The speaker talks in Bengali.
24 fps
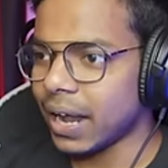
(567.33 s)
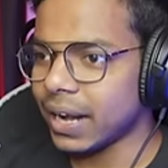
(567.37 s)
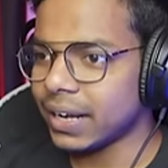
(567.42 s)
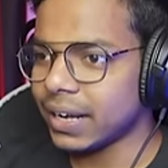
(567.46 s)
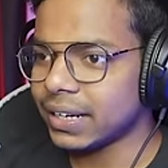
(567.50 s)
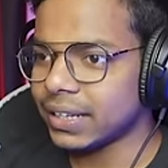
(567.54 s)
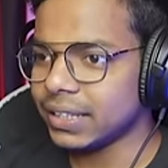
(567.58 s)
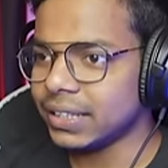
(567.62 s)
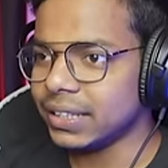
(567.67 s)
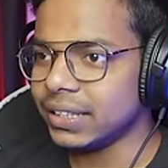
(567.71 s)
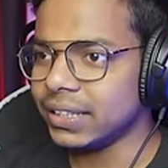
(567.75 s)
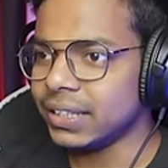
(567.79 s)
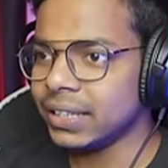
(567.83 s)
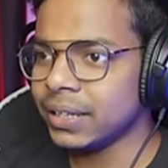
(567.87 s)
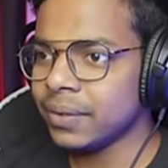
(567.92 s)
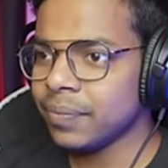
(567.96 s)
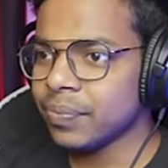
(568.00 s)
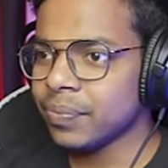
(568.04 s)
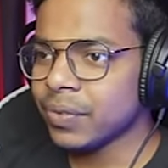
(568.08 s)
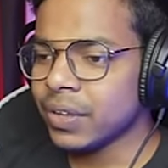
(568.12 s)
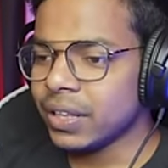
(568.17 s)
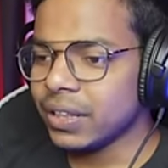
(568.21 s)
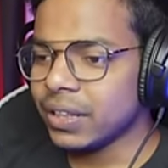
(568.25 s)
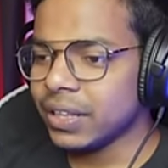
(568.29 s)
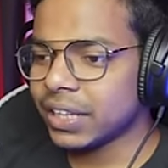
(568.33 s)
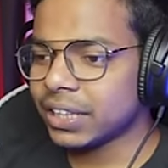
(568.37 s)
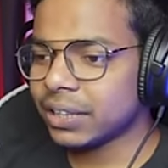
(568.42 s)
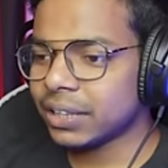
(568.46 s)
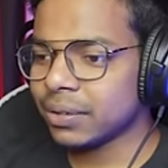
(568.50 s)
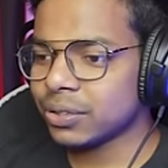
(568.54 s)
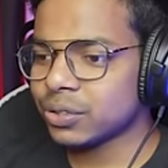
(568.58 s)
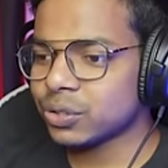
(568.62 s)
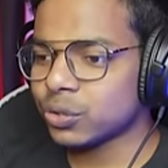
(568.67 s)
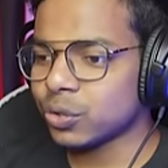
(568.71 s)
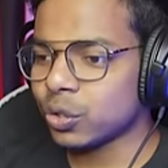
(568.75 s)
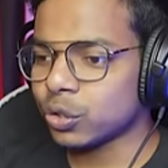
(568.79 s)
লাইটটা দিয়ে দিই দেখতে
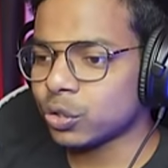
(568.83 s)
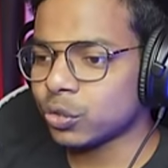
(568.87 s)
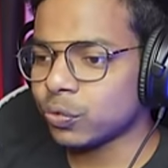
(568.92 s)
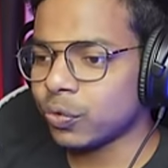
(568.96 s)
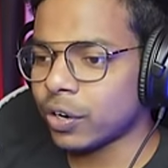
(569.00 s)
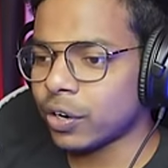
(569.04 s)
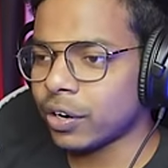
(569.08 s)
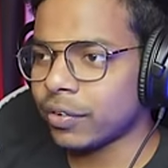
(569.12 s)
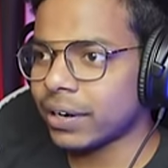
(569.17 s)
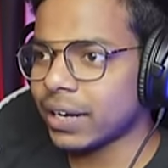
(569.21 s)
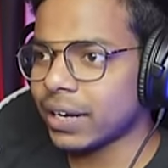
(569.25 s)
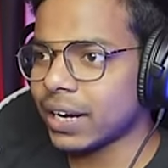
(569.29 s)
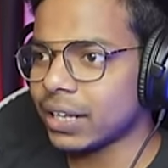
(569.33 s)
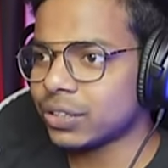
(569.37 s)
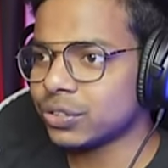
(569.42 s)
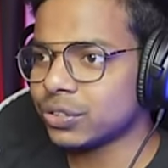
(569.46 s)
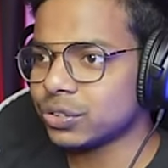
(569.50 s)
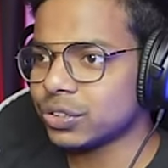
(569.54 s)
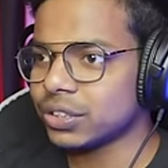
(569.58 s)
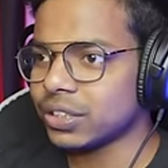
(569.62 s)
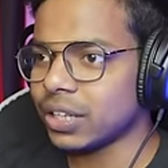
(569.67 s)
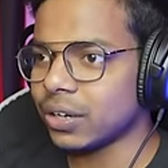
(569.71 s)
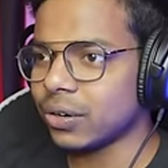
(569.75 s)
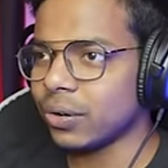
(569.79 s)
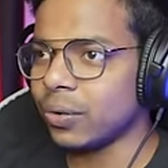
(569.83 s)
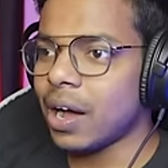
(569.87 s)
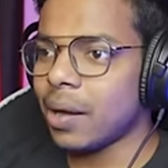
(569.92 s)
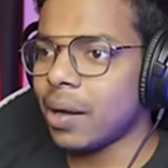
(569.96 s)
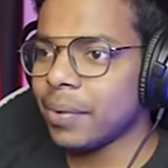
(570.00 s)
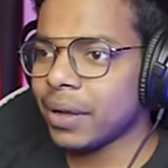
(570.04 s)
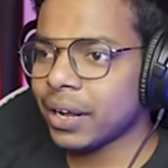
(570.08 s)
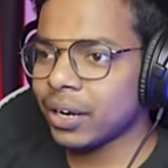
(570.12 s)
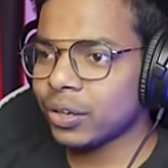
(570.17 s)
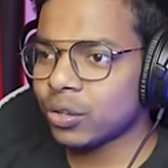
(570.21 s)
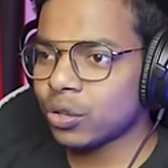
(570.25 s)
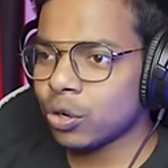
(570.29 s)
পাচ্ছ কত ফটাফট কাজ করছে দেখো
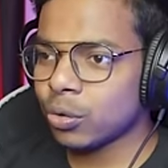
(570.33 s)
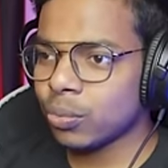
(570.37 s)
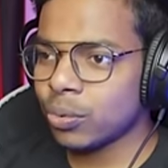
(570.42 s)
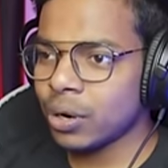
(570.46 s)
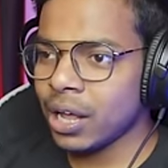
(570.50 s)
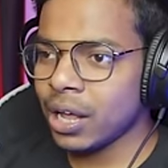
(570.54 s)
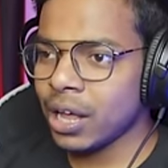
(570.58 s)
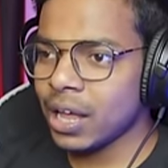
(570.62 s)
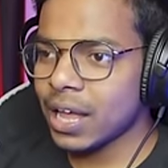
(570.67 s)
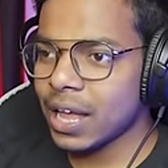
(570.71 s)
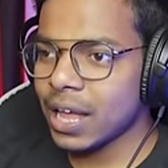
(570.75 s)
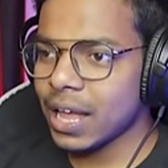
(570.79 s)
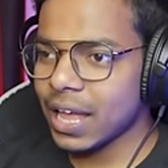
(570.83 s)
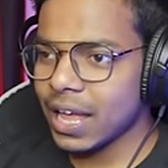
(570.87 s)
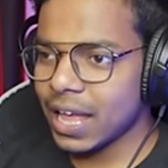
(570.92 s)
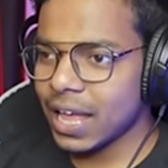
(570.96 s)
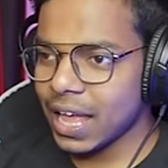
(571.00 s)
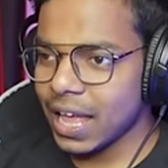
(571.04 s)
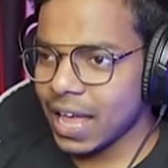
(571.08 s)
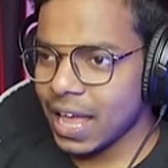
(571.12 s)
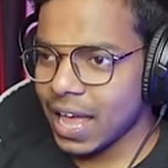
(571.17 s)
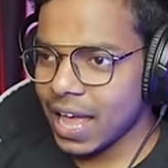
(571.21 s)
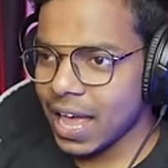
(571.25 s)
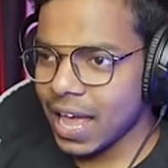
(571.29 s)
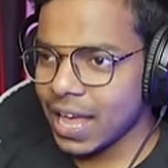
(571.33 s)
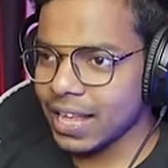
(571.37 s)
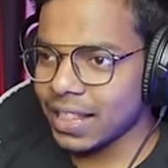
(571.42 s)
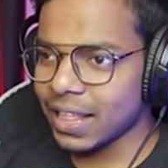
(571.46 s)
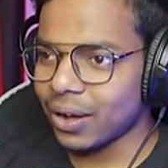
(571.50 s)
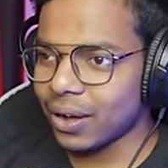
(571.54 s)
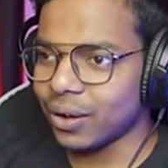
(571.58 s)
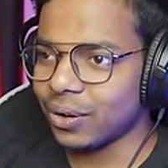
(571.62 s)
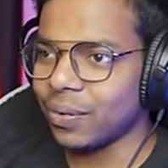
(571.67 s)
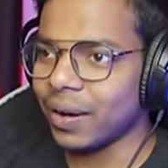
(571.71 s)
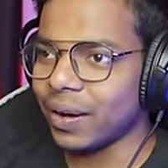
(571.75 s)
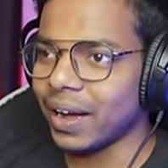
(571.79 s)
আমি এখানে ধরবো না এই
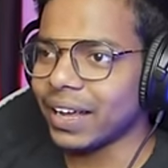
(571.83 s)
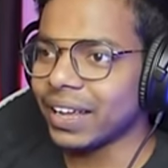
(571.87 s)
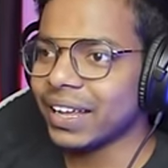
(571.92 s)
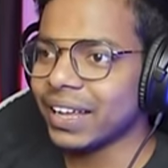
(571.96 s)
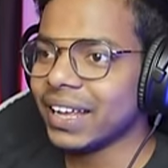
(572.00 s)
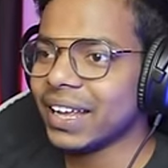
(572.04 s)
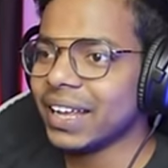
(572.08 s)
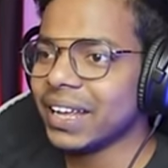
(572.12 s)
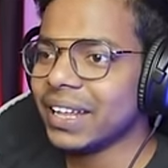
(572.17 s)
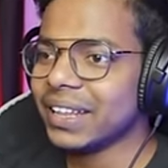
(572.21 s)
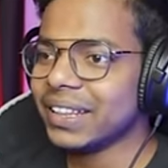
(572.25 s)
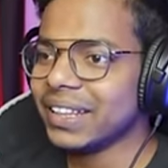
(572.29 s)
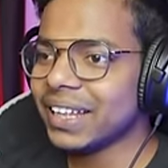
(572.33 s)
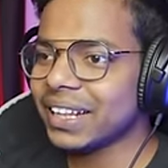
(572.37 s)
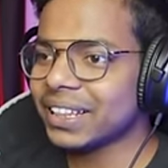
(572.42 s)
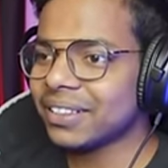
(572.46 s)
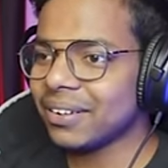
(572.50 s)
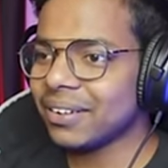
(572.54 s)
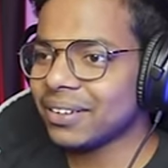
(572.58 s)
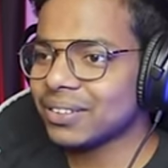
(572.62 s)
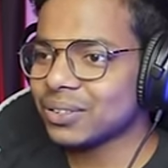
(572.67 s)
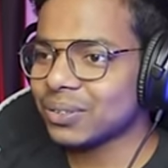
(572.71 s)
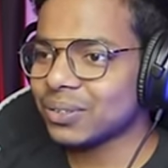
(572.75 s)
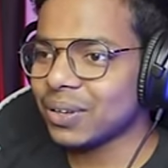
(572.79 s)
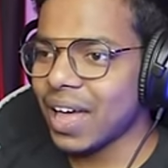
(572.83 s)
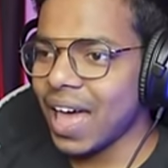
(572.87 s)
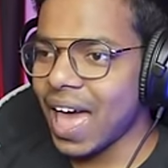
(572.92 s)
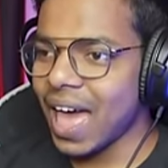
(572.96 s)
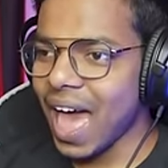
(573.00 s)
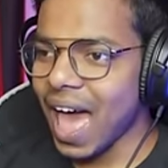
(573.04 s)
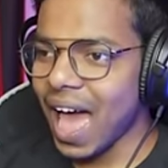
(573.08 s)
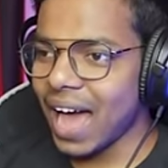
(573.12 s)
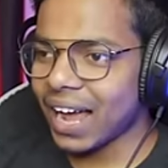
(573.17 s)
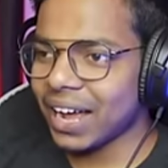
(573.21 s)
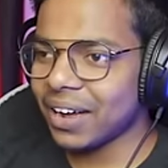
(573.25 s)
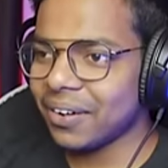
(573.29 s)
দেখো ভাই দেখতে পাচ্ছ
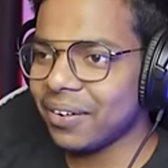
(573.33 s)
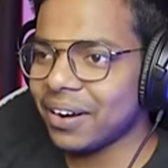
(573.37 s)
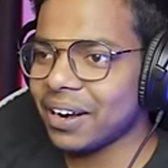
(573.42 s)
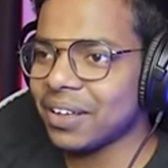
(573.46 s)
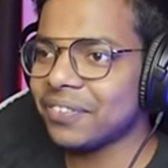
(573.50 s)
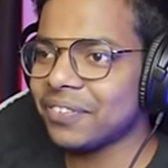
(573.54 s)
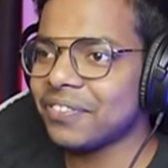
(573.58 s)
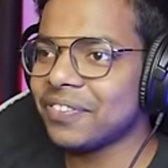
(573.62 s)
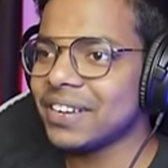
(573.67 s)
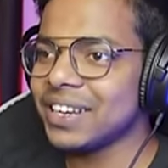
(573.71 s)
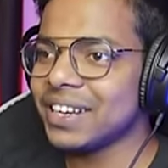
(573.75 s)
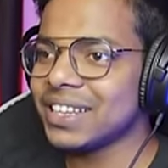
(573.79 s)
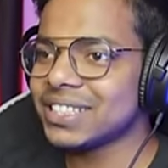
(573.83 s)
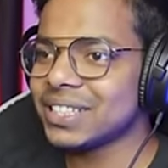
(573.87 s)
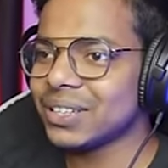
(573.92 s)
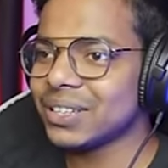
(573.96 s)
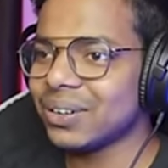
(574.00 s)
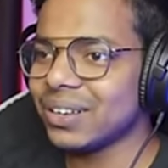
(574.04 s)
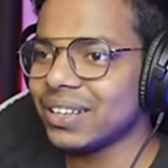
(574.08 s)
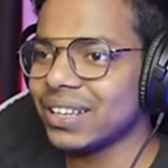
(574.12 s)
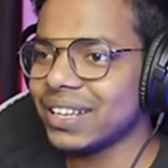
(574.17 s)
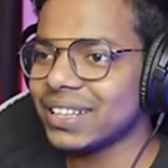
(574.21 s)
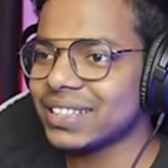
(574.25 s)
একেবারে ফিনিশিং হয়ে